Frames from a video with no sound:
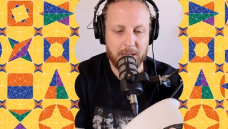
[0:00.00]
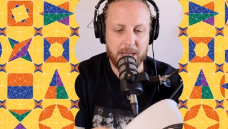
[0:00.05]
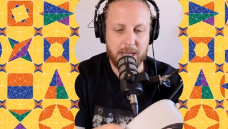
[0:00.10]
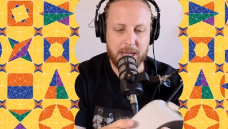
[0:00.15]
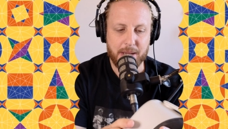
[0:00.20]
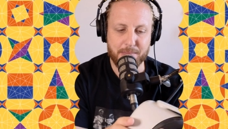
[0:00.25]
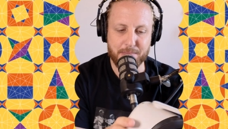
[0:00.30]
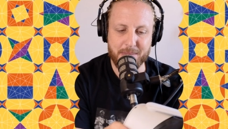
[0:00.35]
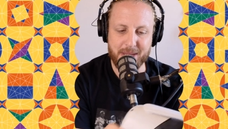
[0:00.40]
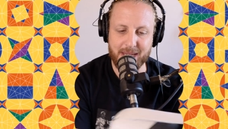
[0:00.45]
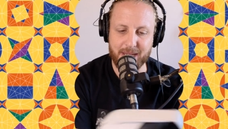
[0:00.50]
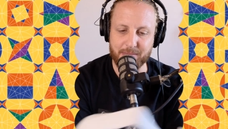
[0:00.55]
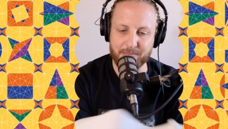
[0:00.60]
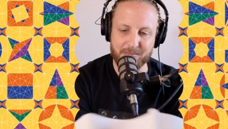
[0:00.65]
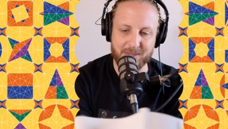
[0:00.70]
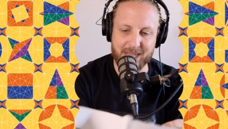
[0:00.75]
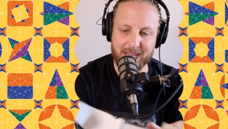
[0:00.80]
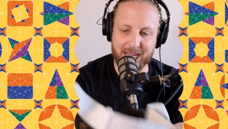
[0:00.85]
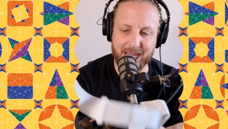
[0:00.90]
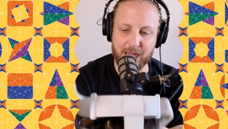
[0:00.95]
mais
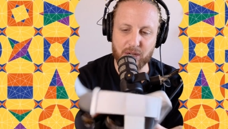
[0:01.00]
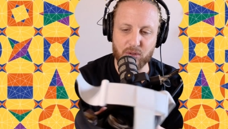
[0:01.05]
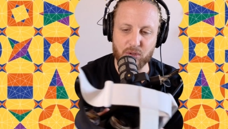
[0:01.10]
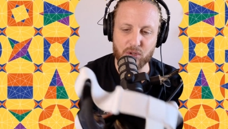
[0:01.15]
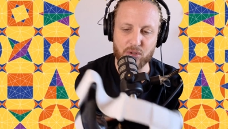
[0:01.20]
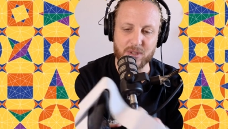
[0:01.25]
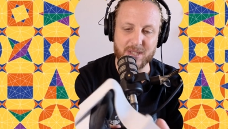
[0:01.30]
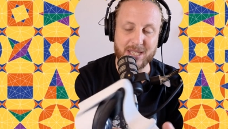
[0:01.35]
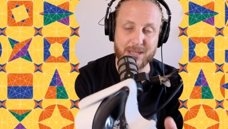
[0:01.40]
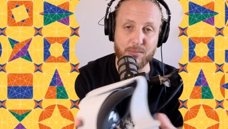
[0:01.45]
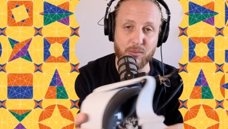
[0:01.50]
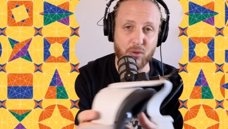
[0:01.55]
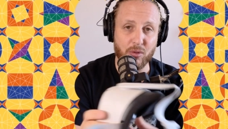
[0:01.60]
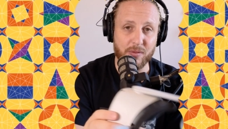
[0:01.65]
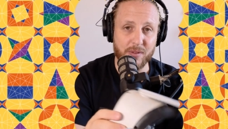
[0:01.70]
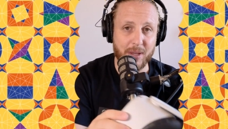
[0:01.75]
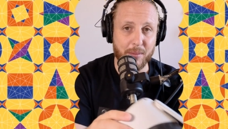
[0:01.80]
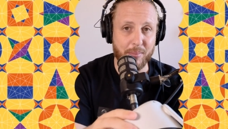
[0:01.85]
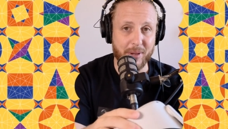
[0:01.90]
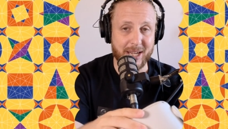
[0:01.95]
il y a quelque chose qui ne me
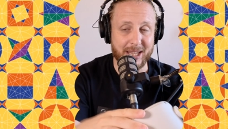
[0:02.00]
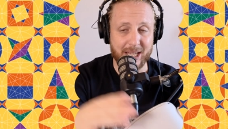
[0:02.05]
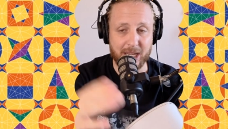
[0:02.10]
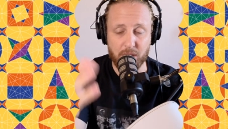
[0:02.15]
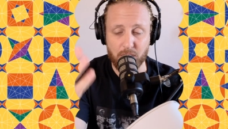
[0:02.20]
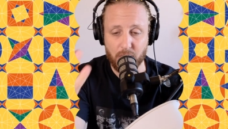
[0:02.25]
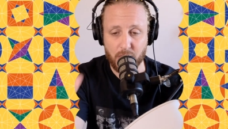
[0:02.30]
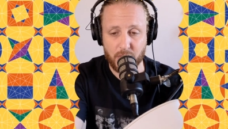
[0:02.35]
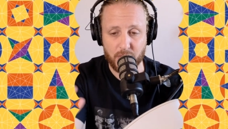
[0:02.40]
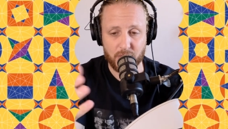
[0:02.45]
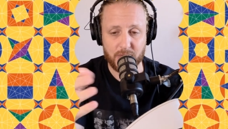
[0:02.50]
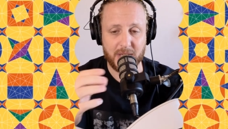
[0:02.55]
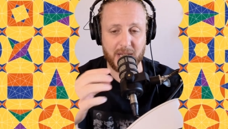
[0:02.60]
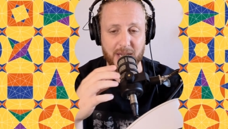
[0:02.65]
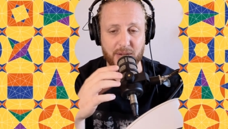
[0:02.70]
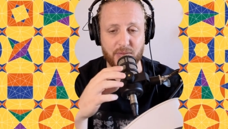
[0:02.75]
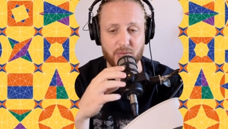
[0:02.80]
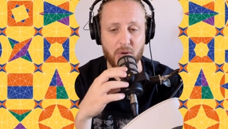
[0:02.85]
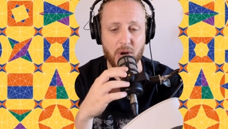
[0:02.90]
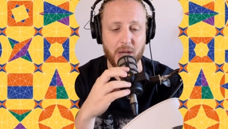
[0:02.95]
convient pas. Et d'ailleurs, vous
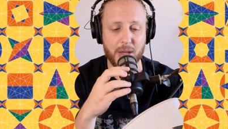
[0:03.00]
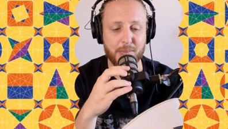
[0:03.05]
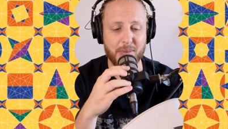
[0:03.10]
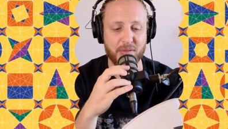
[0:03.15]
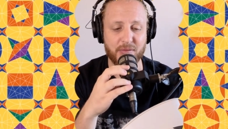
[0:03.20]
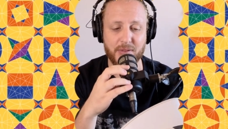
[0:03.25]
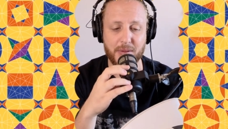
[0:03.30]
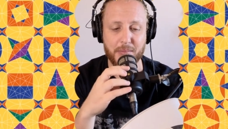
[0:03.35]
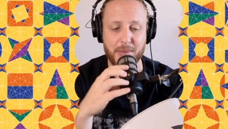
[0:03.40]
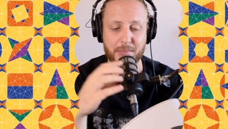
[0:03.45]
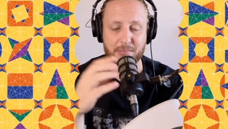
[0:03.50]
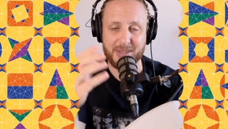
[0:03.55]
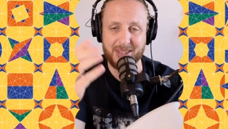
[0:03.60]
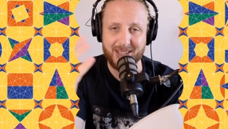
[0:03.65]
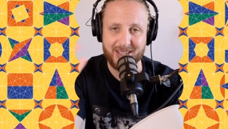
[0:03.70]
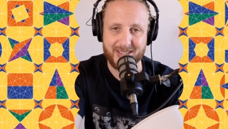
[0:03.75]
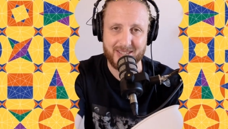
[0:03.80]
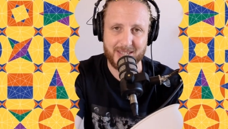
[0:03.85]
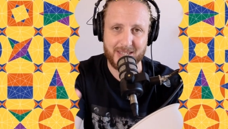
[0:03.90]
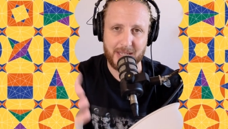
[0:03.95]
allez voir, il m'a fait même
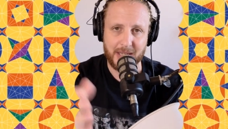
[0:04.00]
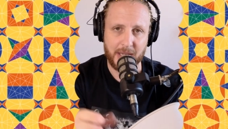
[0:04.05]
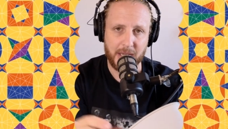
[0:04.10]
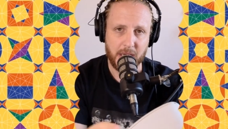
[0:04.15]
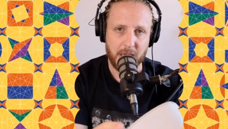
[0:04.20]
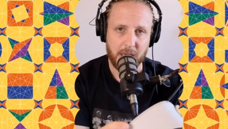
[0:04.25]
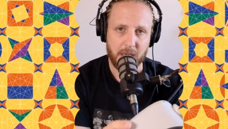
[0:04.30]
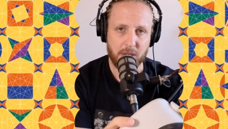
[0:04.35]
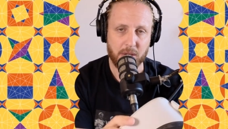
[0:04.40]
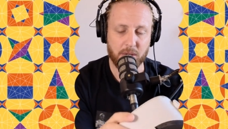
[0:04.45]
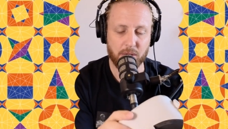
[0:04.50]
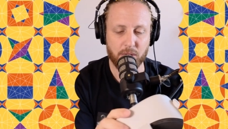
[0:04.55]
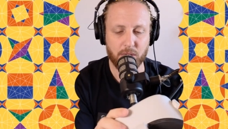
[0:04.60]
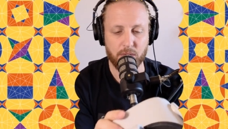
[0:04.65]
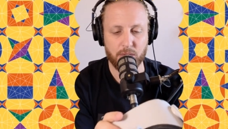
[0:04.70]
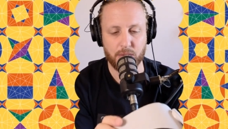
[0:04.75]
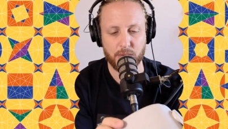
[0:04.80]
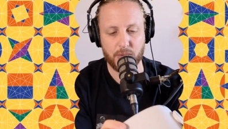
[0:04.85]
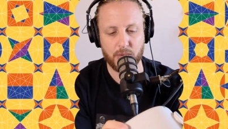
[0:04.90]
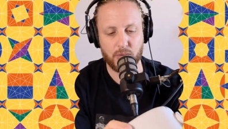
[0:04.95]
tester euh,
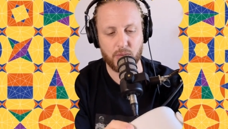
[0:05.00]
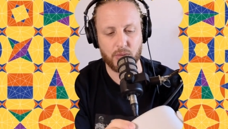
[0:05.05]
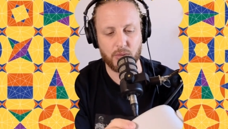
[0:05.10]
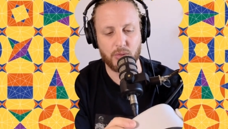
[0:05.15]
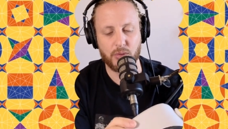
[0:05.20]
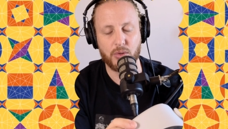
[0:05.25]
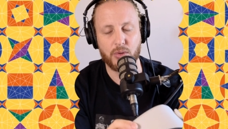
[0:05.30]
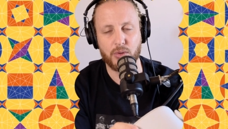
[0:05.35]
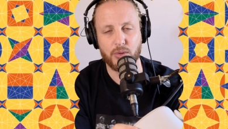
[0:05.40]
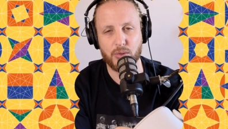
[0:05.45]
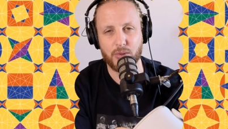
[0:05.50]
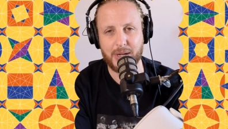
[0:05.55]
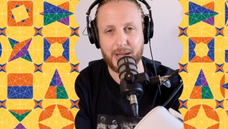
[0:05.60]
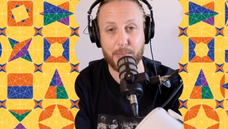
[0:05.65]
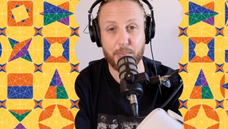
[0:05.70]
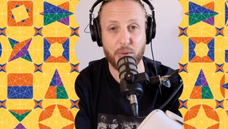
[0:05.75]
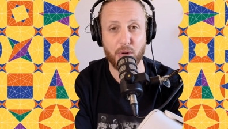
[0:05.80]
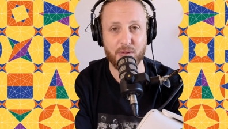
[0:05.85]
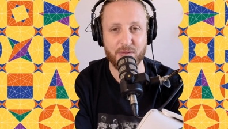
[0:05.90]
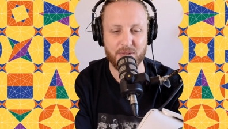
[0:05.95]
euh,
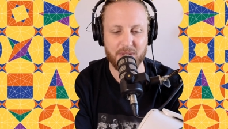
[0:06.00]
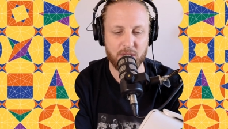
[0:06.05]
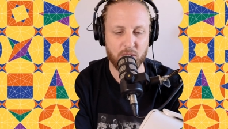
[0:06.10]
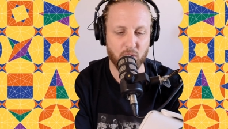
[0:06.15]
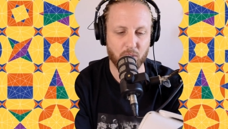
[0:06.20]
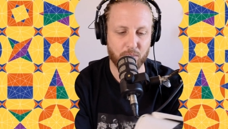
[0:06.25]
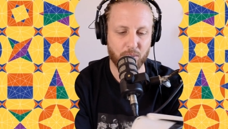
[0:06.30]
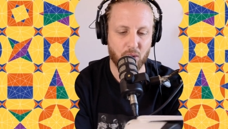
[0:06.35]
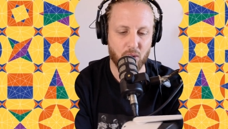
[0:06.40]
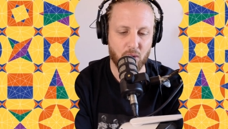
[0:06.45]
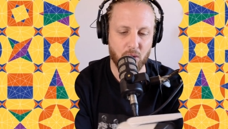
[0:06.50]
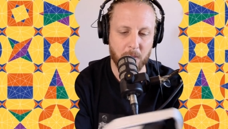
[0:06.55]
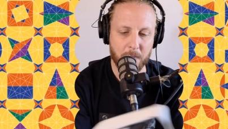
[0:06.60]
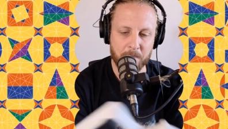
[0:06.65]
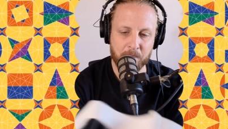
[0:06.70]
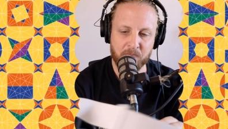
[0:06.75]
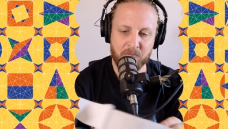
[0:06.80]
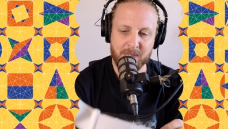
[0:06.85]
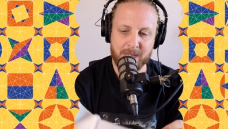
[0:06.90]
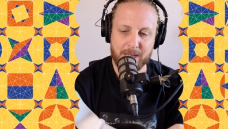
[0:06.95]
l'Apple Vision Pro,
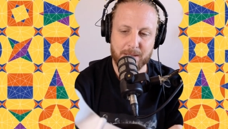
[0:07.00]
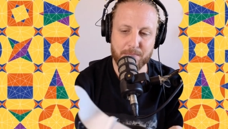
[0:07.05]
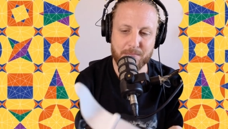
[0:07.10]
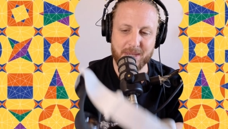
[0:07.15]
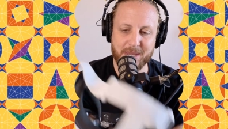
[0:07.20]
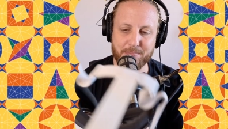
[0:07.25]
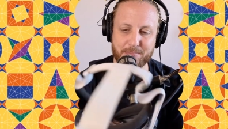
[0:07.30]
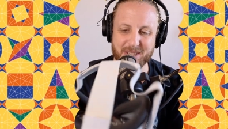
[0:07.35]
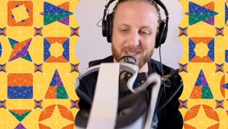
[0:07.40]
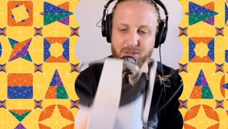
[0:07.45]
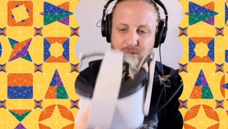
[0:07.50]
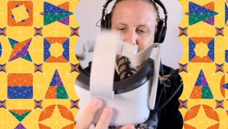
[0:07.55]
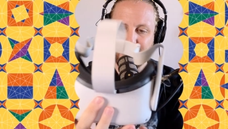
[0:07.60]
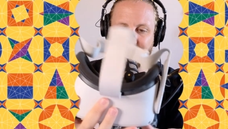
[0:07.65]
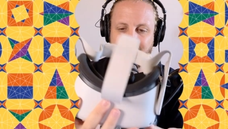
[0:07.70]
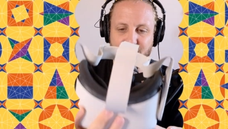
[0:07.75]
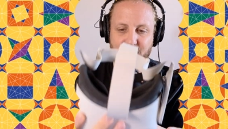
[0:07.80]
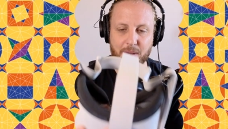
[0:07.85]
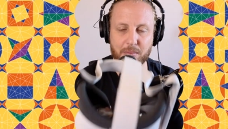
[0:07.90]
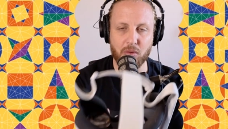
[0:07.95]
mais parce que
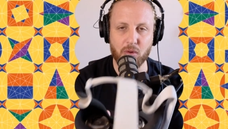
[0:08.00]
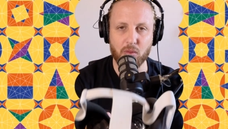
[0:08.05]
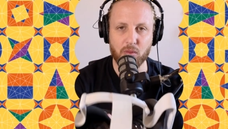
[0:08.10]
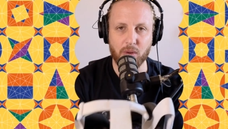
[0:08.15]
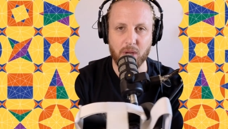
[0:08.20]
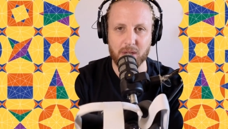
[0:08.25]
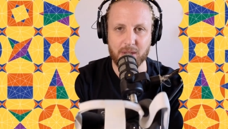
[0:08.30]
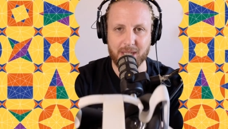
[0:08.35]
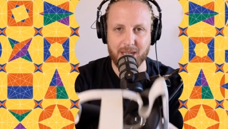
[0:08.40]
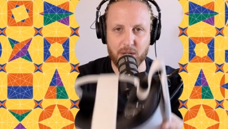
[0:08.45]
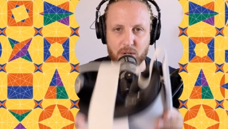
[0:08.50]
c'est vraiment quelque